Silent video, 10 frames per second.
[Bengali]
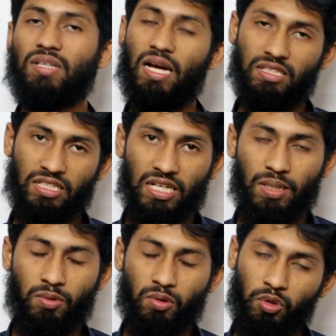কাজ
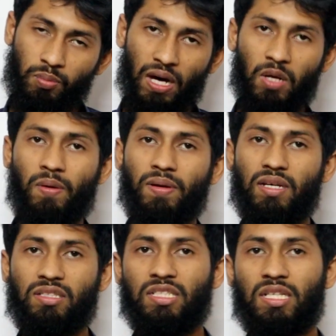শেখাবো খুব ভালোভাবে
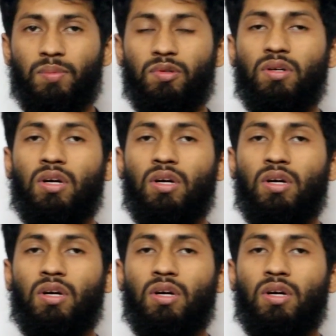কাজ শেখাবো